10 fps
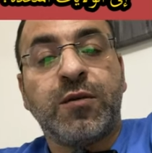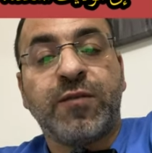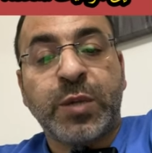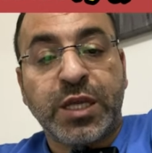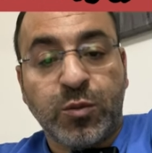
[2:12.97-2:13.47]

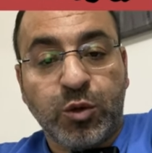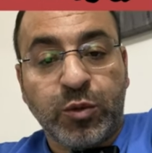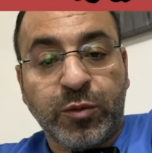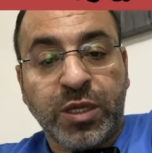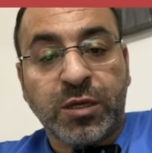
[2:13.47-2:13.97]
فما دام
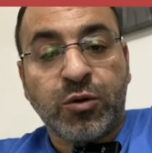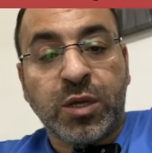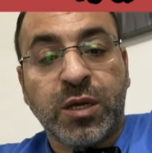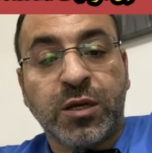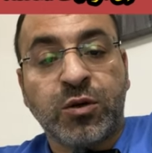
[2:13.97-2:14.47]
هم ما دقوا
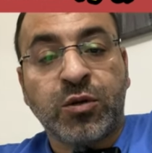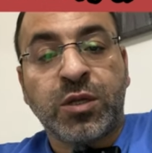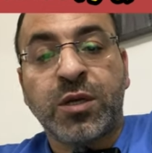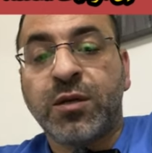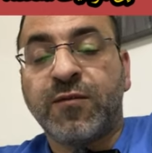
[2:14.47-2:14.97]
على هاي
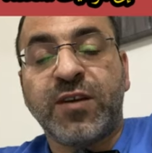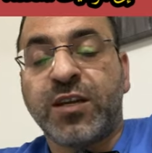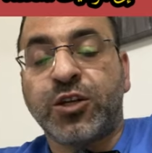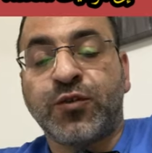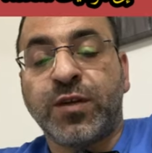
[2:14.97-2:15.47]
النقطه
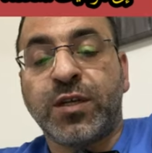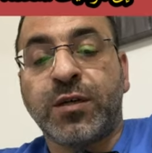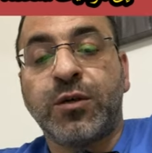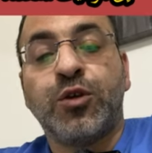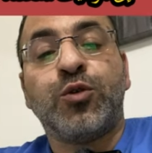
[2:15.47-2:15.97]
فكرش فيها
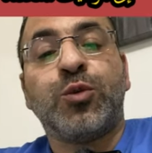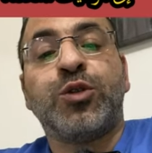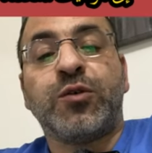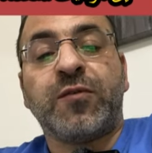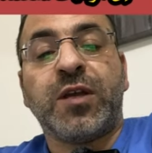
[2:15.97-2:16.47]

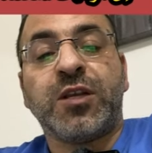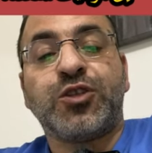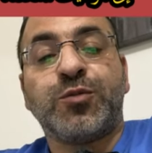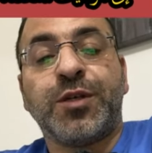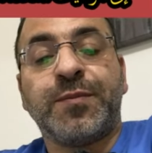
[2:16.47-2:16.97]
وبالتوفيق
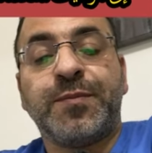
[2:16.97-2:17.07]
للجميع